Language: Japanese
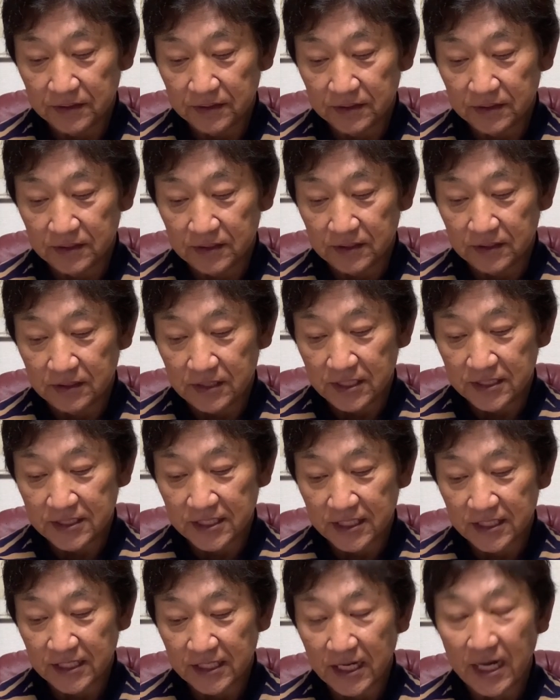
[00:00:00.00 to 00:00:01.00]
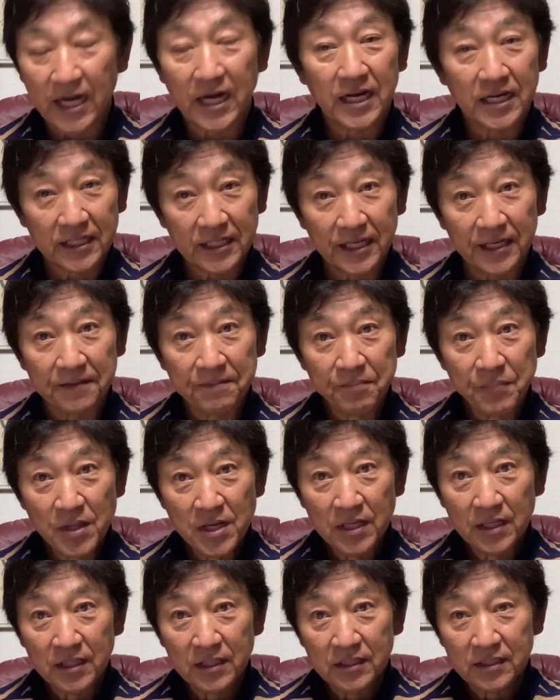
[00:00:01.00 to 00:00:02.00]
成績が上がらない
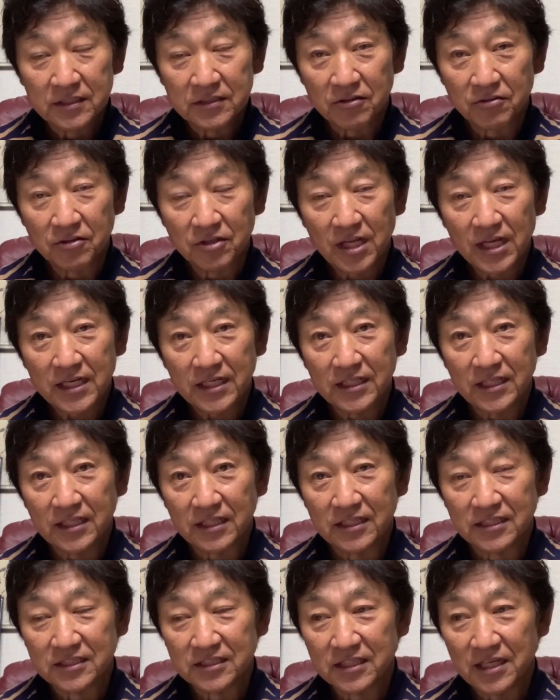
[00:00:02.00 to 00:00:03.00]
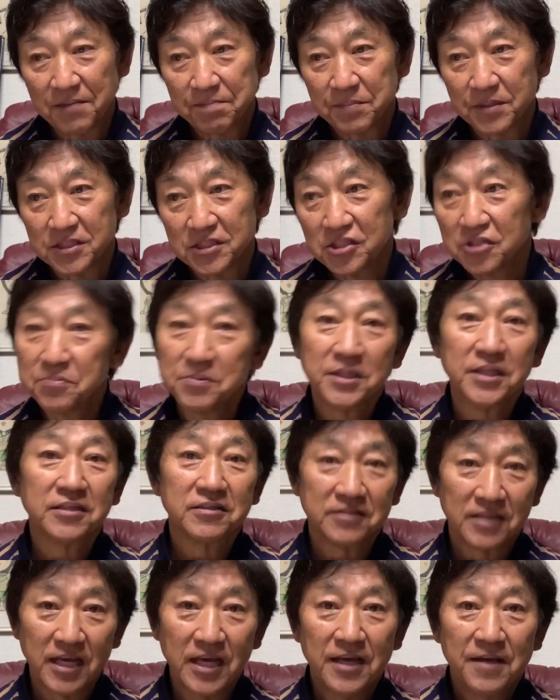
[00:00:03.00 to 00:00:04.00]
その中でですねやっぱり守備です
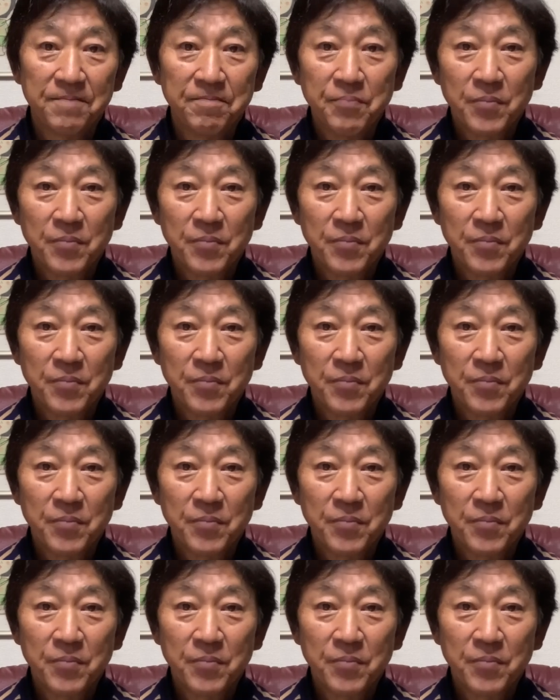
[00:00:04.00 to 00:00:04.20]
ね